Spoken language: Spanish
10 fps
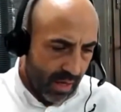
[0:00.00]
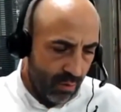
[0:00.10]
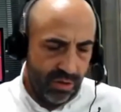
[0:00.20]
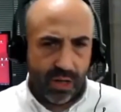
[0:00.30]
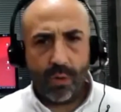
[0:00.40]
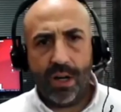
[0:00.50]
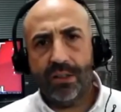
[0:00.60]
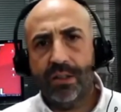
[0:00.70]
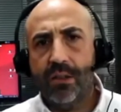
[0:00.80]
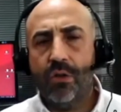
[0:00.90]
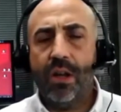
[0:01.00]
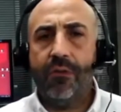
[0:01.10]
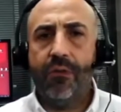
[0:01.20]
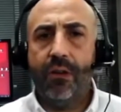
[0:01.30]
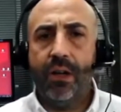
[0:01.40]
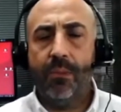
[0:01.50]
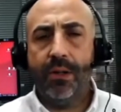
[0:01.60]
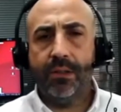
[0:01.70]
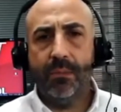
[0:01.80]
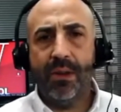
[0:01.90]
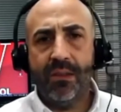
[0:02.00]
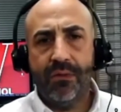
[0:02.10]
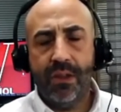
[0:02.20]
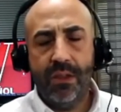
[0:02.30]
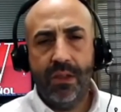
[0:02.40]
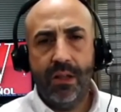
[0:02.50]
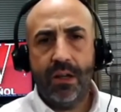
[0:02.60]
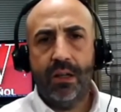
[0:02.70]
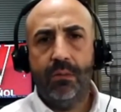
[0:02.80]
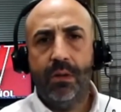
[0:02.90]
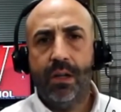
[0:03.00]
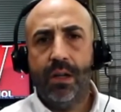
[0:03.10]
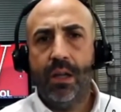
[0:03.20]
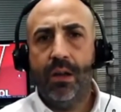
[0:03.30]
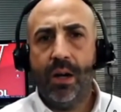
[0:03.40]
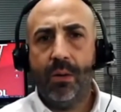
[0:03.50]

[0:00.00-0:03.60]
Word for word: Luisa, ¿cuál ha sido la, parte más difícil de escribir eh,